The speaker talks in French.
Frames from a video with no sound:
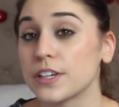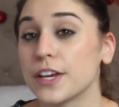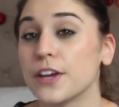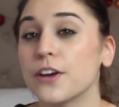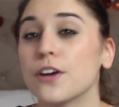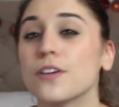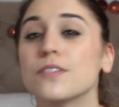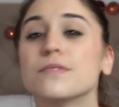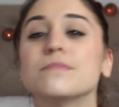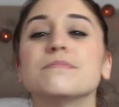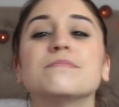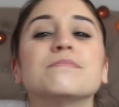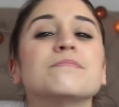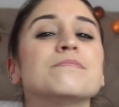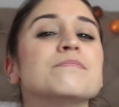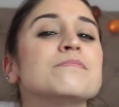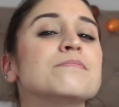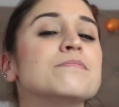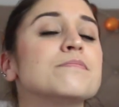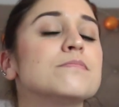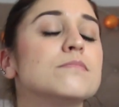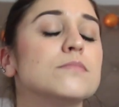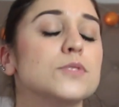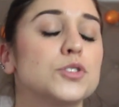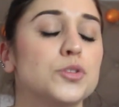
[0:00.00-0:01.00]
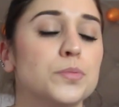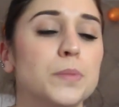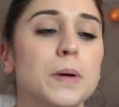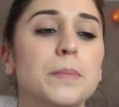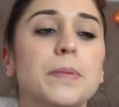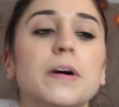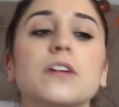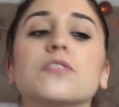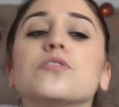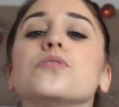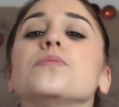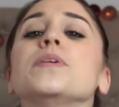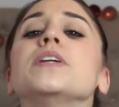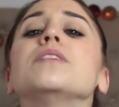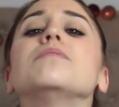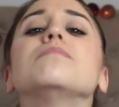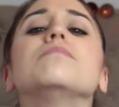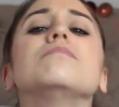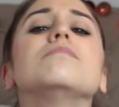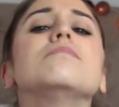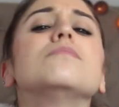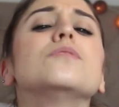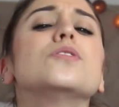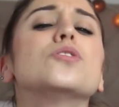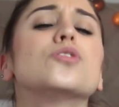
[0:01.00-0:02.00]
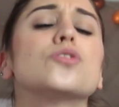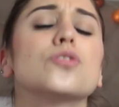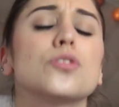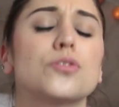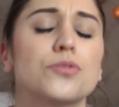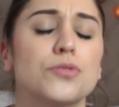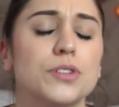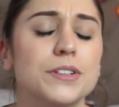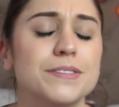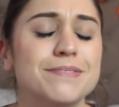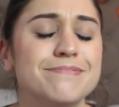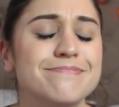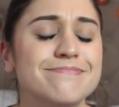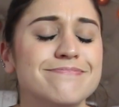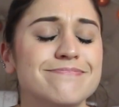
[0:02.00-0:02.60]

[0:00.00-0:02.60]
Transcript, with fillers: D'ailleurs, je suis pas parfumée aujourd'hui.